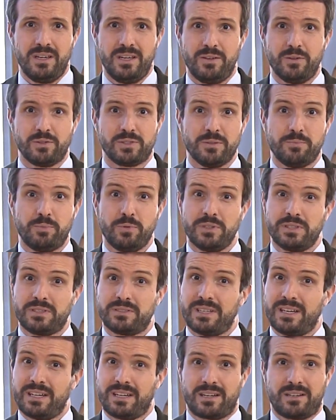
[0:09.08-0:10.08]
Y no se puede
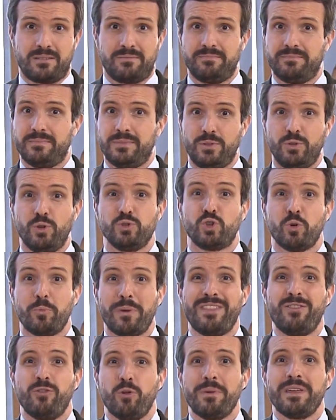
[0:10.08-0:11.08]
estar no
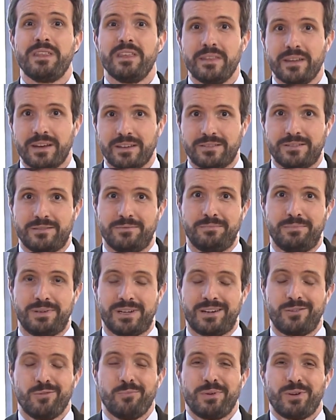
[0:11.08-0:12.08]
tomando medidas
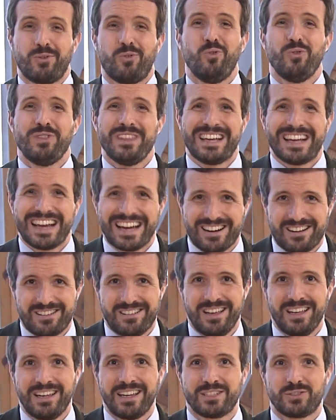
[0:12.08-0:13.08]
para no
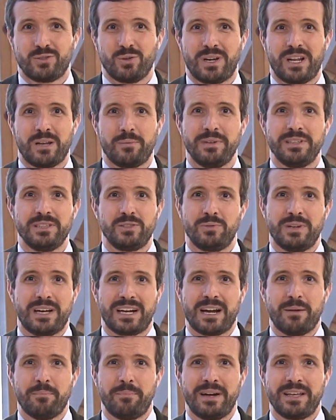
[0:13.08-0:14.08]
perjudicar electoralmente
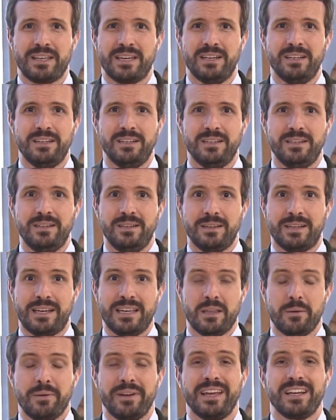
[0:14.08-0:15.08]
una campaña
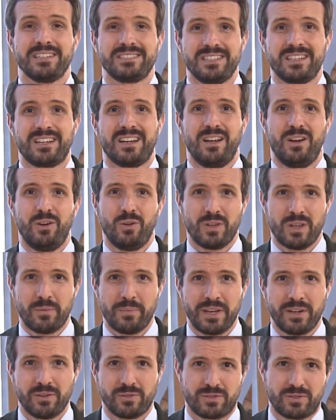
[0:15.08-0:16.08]
que debería ser lo de
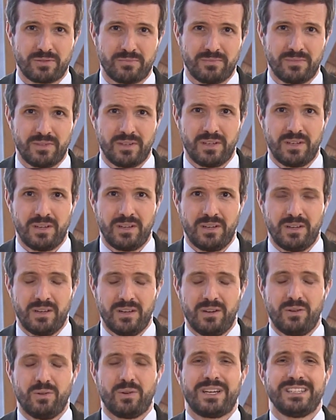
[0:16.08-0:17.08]
menos.
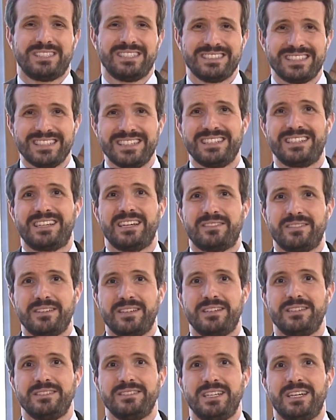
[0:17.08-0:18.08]
Lo que se tiene que
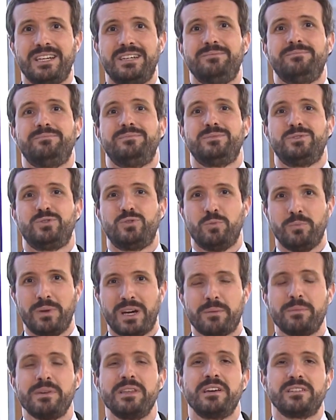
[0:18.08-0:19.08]
hacer es ya
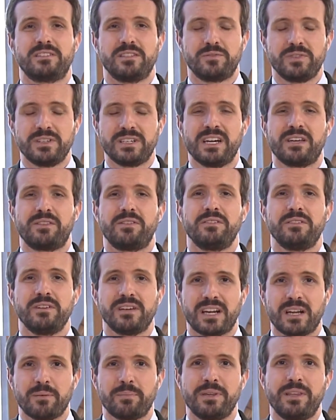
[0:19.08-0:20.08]
tomar medidas eficaces
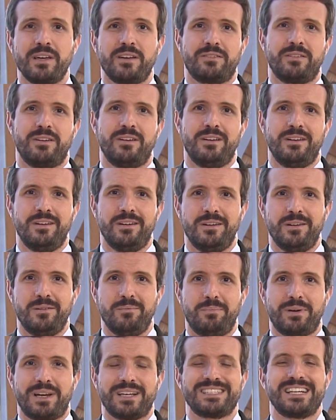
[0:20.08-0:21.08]
y rápidas
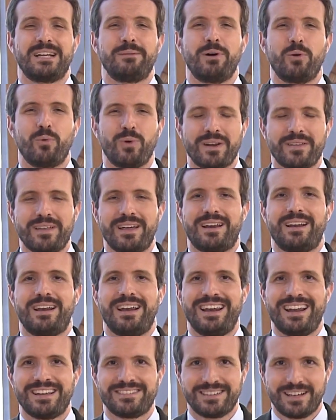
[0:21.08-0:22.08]
para
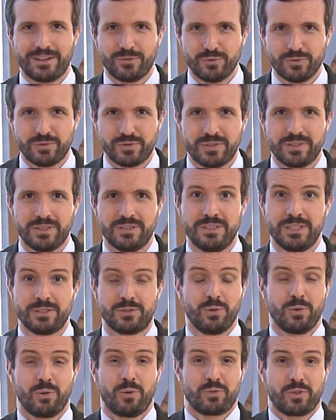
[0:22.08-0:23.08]
salvaguardar la salud de
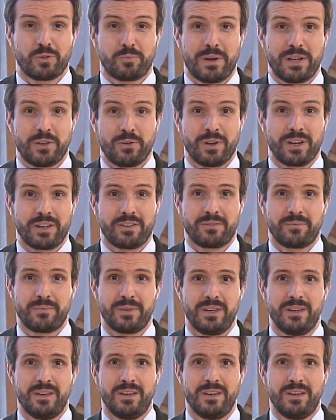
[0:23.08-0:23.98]
todos los españoles.